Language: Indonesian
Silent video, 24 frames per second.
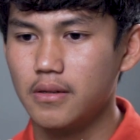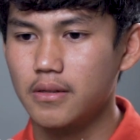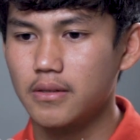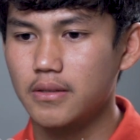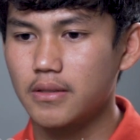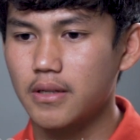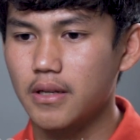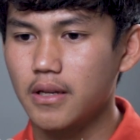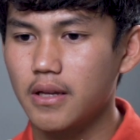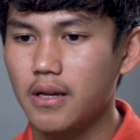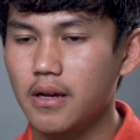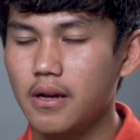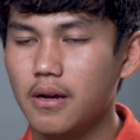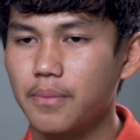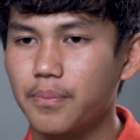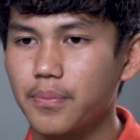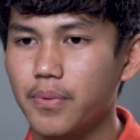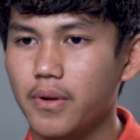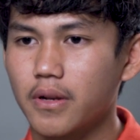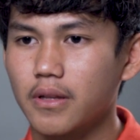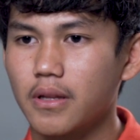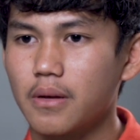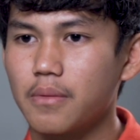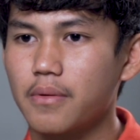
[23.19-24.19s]
Saya
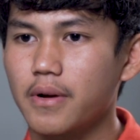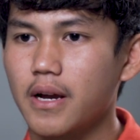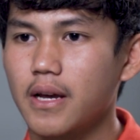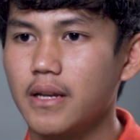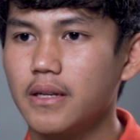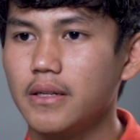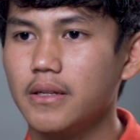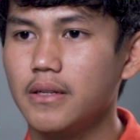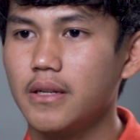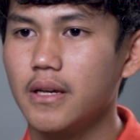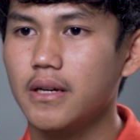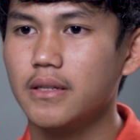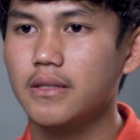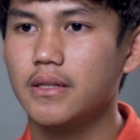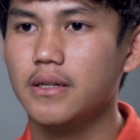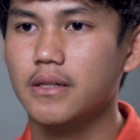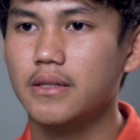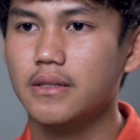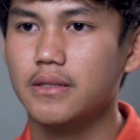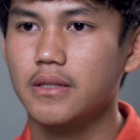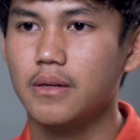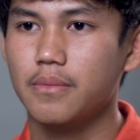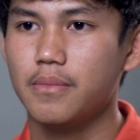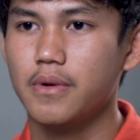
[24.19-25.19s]
pertama kali
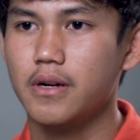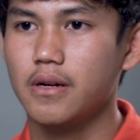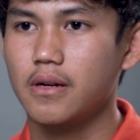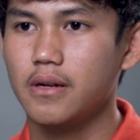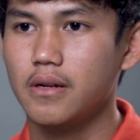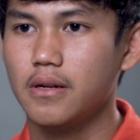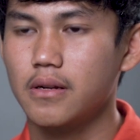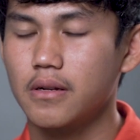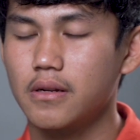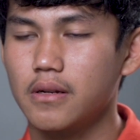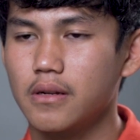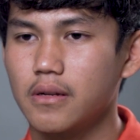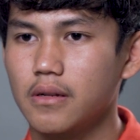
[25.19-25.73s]
diajak sama